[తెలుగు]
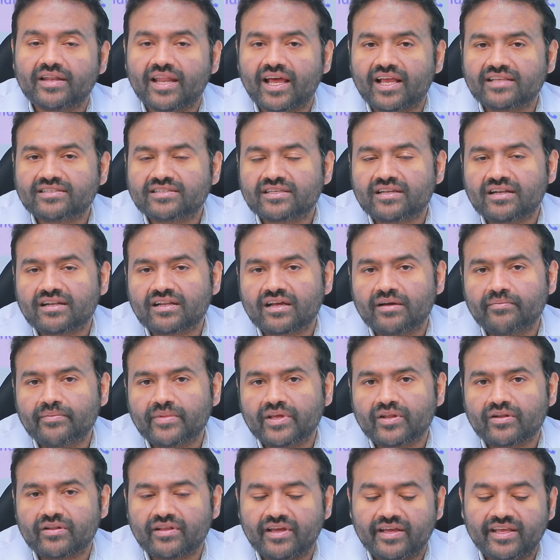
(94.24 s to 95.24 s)
న్యాచురల్గా
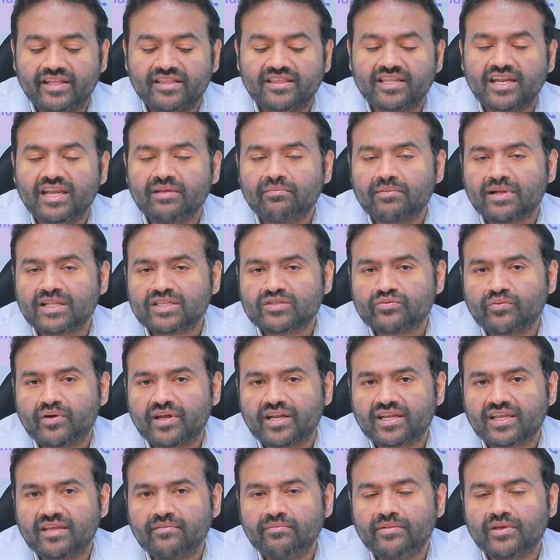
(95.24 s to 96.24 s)
ఈ త్రీ మంత్స్
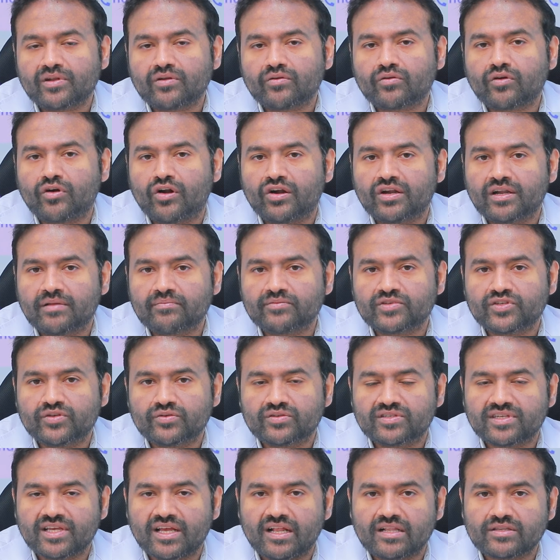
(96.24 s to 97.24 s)
వరకు మీరు కాండమ్స్
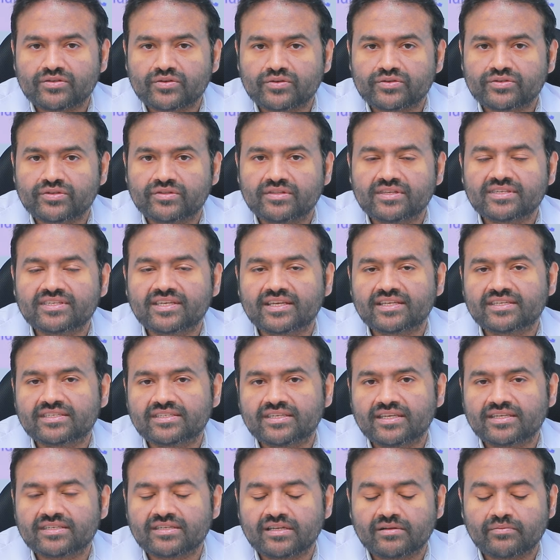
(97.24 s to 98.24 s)
యూజ్ చేయాల్సి వస్తుంది సెక్స్
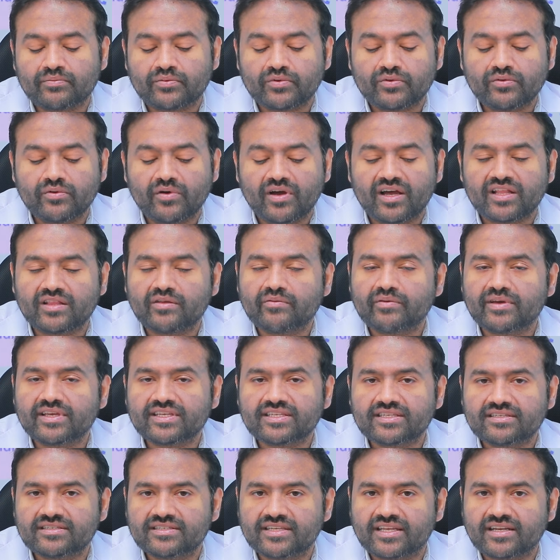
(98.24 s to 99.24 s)
చేసినప్పుడు
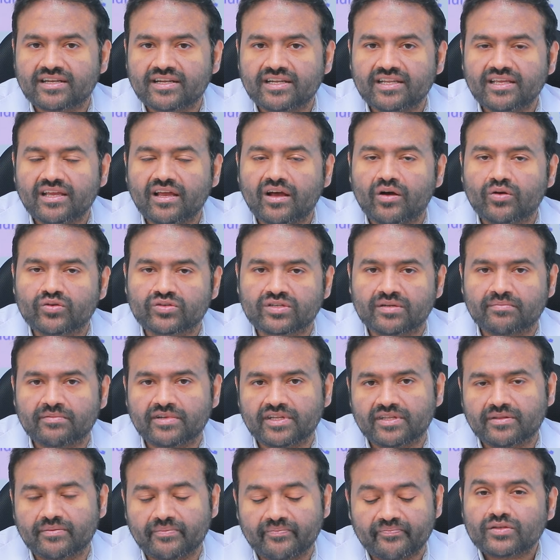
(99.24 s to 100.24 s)
అదర్వైజ్ జనరలీ అవసరం
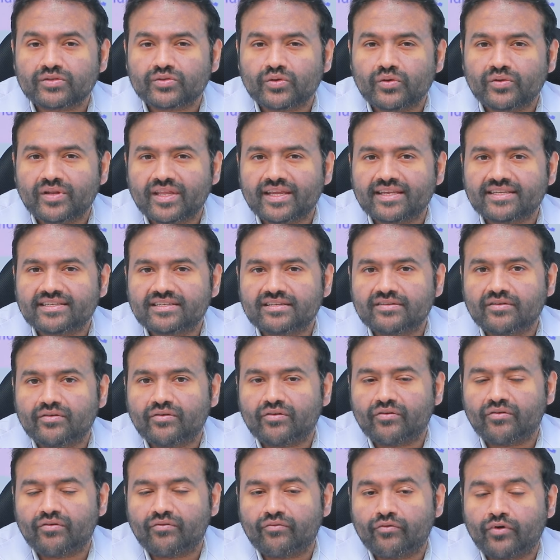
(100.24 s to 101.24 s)
లేదు సో నెక్స్ట్
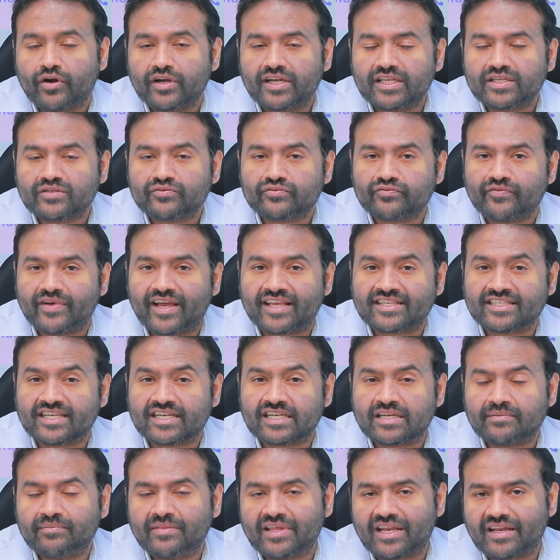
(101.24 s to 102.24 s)
వాట్ ఈస్
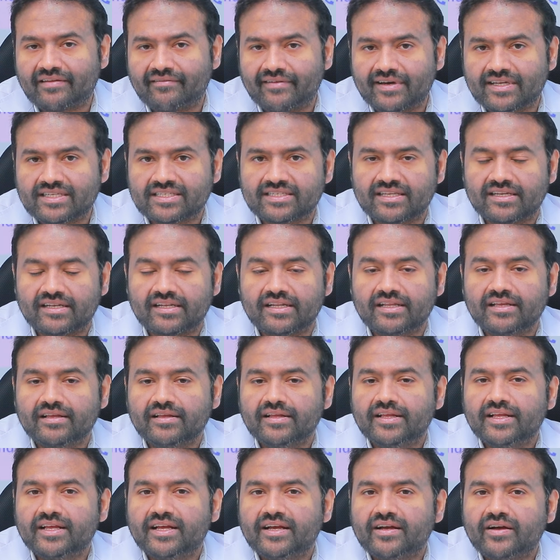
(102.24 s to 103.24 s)
వ్యాసెక్టమీ రివర్సల్
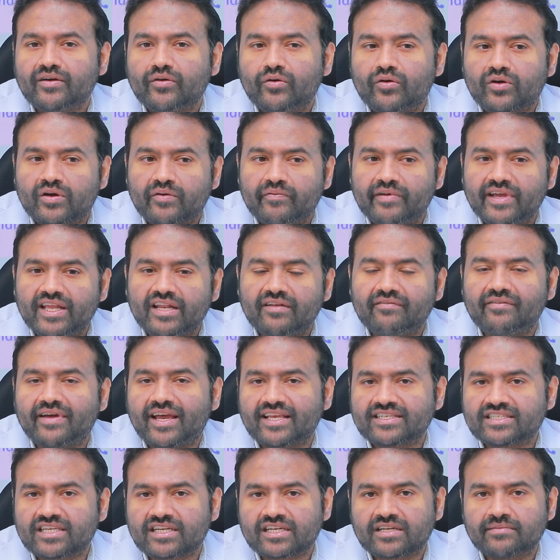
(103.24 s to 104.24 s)
ఒకవేళ
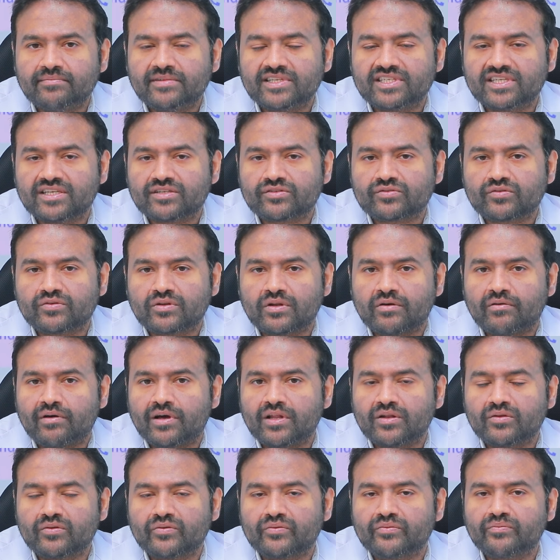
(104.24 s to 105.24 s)
వ్యాసెక్టమీ చేసుకున్న
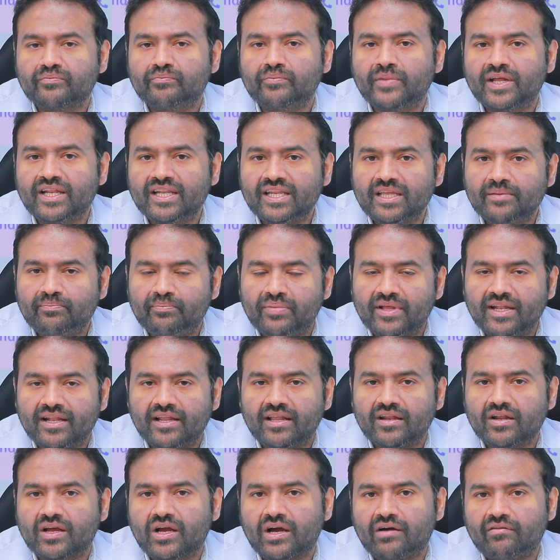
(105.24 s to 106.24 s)
వాళ్ళు మళ్ళీ
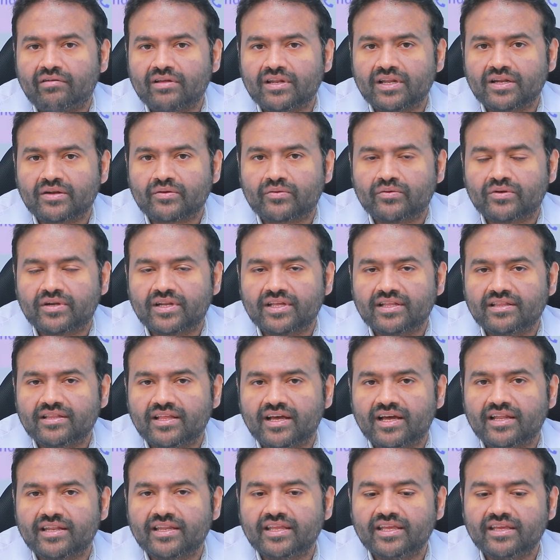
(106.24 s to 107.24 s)
పిల్లలు కావాలనుకుంటే
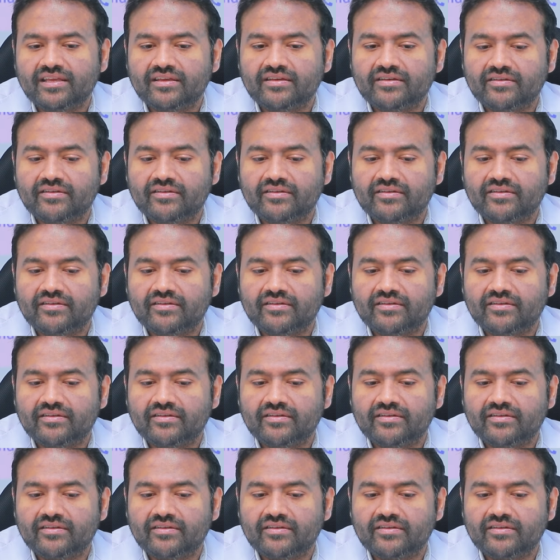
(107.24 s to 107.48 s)
దాన్ని